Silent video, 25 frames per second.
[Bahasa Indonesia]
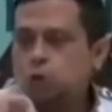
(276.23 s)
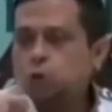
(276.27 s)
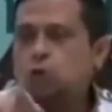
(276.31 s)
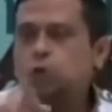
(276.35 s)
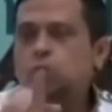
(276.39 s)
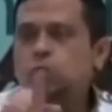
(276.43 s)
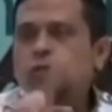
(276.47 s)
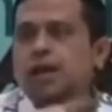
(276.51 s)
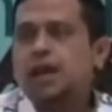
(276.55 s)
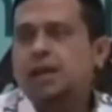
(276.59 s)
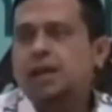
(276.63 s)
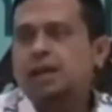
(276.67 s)

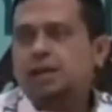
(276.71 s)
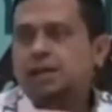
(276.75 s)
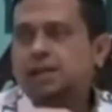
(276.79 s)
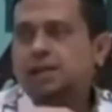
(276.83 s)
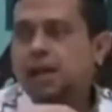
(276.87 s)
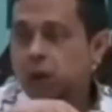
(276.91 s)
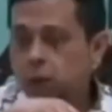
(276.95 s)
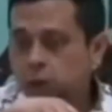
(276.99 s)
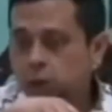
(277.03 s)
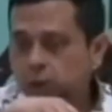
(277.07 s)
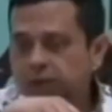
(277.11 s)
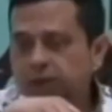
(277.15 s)
Hudan
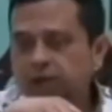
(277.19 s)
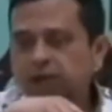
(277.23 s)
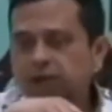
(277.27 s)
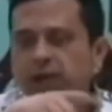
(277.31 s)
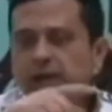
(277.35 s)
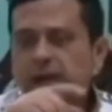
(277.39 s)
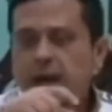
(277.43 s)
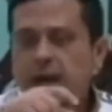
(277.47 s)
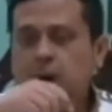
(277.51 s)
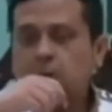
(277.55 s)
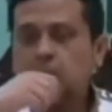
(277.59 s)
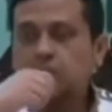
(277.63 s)

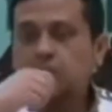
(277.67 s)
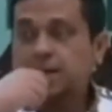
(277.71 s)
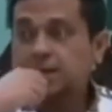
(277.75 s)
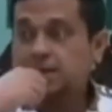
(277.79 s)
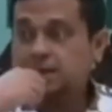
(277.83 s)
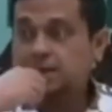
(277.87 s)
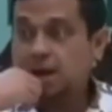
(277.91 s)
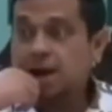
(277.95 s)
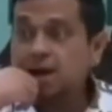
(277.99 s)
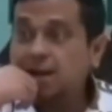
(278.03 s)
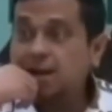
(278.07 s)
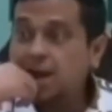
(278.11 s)
Yahudi atau
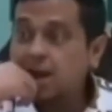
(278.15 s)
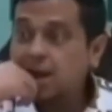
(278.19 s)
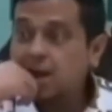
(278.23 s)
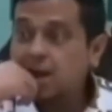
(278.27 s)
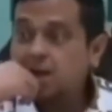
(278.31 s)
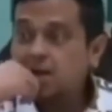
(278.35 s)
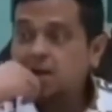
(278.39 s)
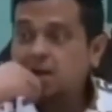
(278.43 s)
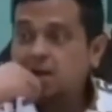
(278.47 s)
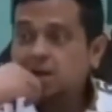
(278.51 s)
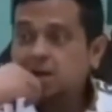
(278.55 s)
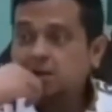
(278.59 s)
Nasara?
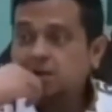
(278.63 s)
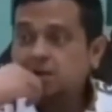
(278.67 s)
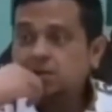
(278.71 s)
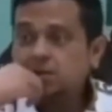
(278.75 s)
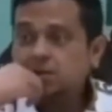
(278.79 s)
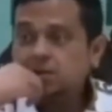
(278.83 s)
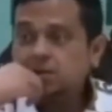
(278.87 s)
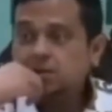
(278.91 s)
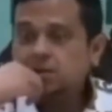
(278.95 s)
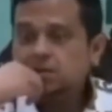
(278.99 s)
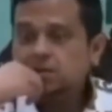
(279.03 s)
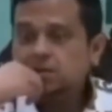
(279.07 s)

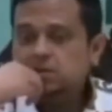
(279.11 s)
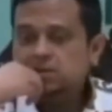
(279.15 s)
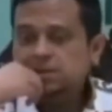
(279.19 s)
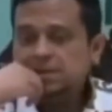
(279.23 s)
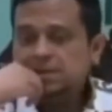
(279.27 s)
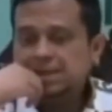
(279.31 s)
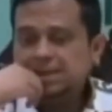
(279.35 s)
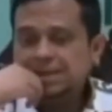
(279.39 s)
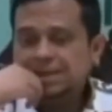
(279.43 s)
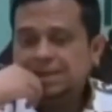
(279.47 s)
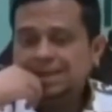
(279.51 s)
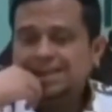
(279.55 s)

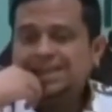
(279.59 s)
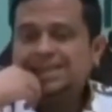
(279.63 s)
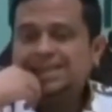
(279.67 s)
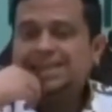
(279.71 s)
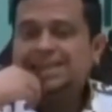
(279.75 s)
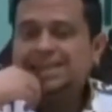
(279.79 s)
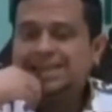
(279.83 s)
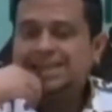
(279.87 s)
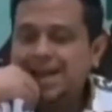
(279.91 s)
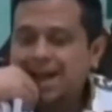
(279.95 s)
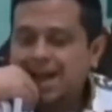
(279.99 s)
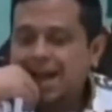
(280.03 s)

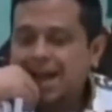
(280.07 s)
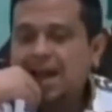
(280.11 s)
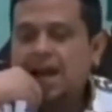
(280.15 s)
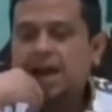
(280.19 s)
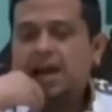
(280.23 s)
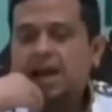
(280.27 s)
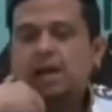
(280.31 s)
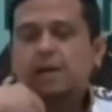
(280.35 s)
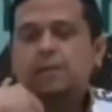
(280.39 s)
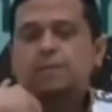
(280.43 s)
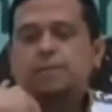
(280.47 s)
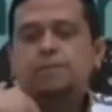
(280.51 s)
Tidak.
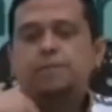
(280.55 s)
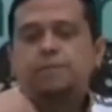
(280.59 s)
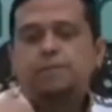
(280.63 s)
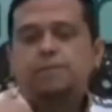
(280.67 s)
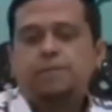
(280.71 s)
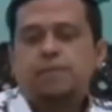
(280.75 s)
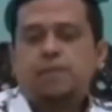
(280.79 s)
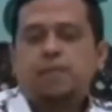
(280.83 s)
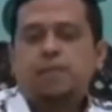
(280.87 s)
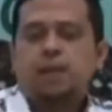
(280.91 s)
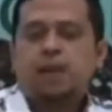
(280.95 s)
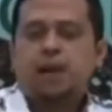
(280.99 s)

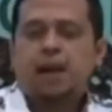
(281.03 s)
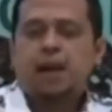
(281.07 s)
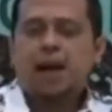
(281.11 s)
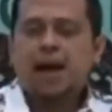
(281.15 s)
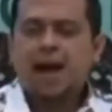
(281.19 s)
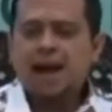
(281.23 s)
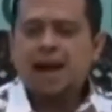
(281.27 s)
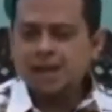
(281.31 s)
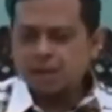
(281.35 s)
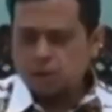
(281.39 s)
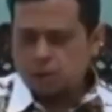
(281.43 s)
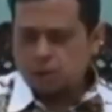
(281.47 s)

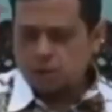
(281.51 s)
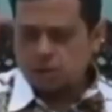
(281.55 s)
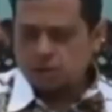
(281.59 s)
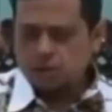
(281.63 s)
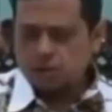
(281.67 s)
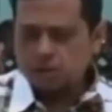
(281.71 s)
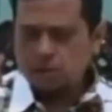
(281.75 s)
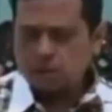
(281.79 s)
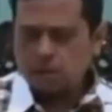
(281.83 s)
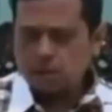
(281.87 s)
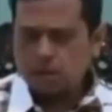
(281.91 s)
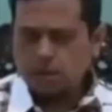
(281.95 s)
Antum
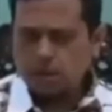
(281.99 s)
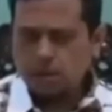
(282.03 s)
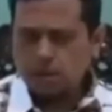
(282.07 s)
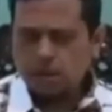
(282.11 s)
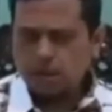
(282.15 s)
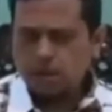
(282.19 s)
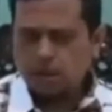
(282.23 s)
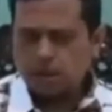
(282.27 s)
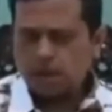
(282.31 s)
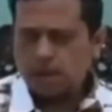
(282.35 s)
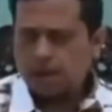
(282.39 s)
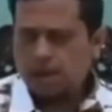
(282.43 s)

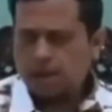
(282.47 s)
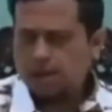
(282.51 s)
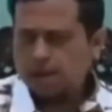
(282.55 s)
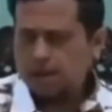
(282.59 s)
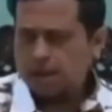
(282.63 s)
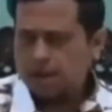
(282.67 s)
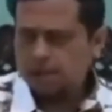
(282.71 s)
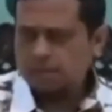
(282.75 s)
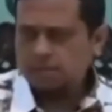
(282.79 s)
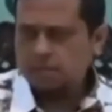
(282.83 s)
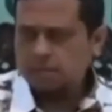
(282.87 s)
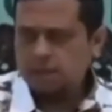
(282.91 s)

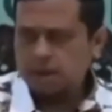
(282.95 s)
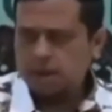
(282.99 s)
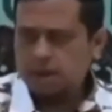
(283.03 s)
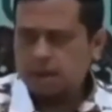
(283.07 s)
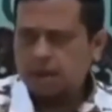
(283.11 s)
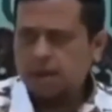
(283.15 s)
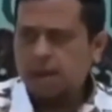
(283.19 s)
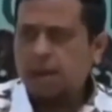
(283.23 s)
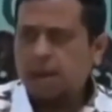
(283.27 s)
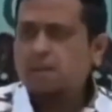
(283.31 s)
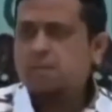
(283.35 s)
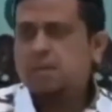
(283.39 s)
a'lam
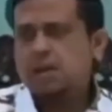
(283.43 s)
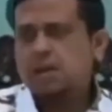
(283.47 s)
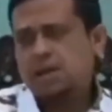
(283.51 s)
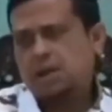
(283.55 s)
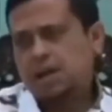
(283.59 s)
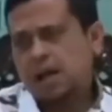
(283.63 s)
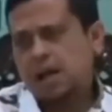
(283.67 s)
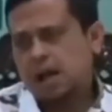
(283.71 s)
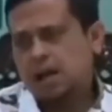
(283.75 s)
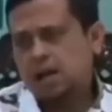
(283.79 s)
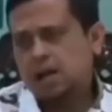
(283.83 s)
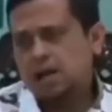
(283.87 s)

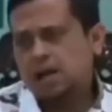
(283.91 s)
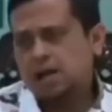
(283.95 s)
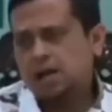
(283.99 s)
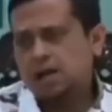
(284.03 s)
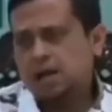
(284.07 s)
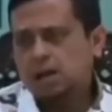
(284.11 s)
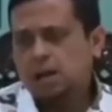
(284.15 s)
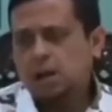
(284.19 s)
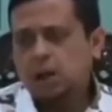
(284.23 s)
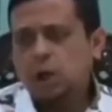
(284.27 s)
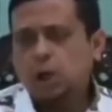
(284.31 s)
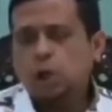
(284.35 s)
amillah.
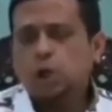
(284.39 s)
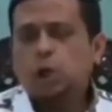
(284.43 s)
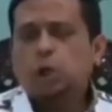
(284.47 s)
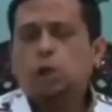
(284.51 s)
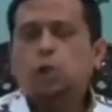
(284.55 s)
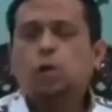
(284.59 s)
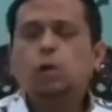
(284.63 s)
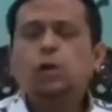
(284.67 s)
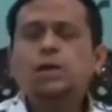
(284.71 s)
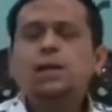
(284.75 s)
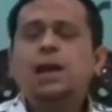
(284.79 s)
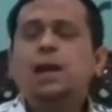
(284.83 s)

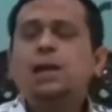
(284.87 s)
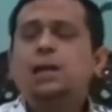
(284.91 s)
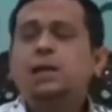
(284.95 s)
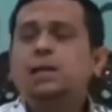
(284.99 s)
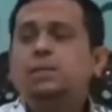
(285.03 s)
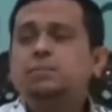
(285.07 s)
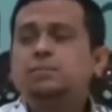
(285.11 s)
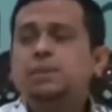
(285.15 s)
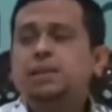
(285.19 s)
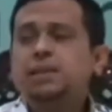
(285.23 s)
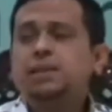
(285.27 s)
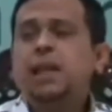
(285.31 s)
Lu yang
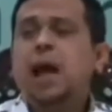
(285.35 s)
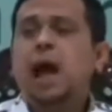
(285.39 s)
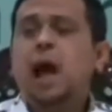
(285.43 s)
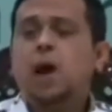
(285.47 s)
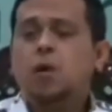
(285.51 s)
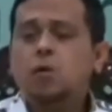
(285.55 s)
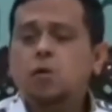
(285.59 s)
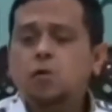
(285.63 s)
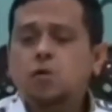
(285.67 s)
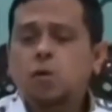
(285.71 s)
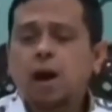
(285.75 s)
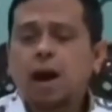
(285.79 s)
lebih
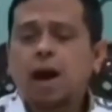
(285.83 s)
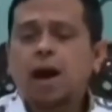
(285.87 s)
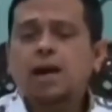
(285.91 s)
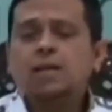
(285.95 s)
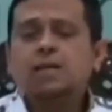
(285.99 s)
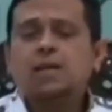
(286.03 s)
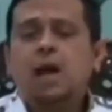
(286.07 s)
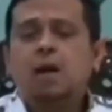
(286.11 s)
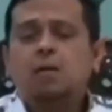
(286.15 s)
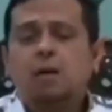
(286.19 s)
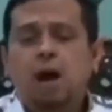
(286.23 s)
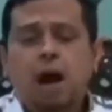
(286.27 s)
tahu
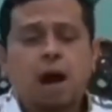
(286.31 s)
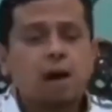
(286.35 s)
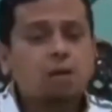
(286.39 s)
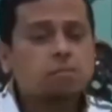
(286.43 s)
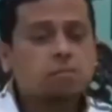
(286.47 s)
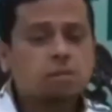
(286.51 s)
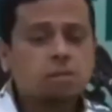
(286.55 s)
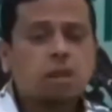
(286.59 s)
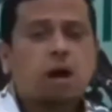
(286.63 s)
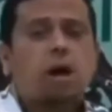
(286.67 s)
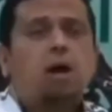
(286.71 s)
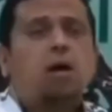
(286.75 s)
atau
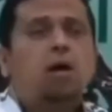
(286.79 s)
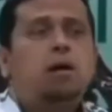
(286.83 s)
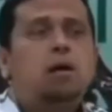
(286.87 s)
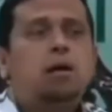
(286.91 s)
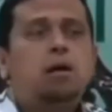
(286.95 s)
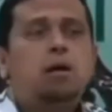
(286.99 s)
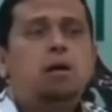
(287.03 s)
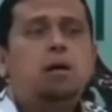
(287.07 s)
Allah?